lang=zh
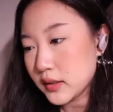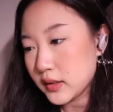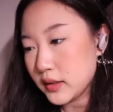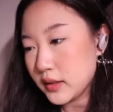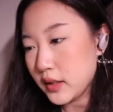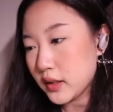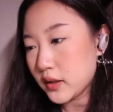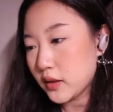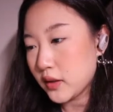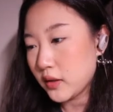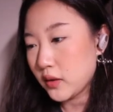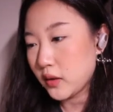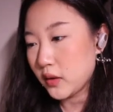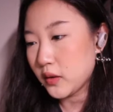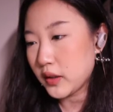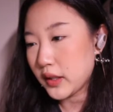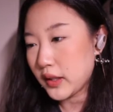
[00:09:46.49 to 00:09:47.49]

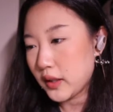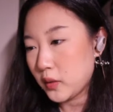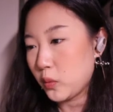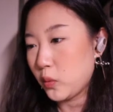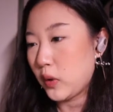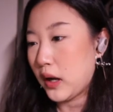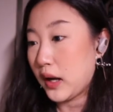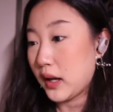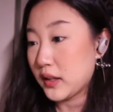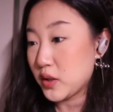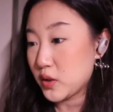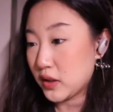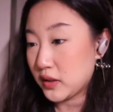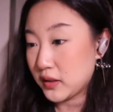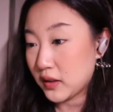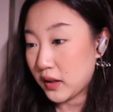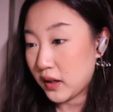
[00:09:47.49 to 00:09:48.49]
Diego，OK，哇，你
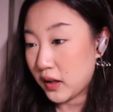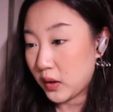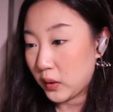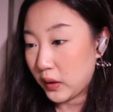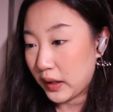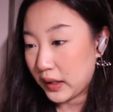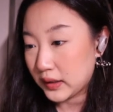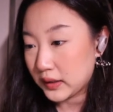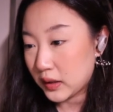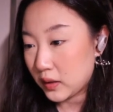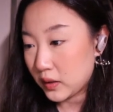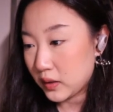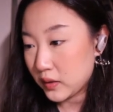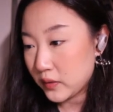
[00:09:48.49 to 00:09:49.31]
穿的好海岛。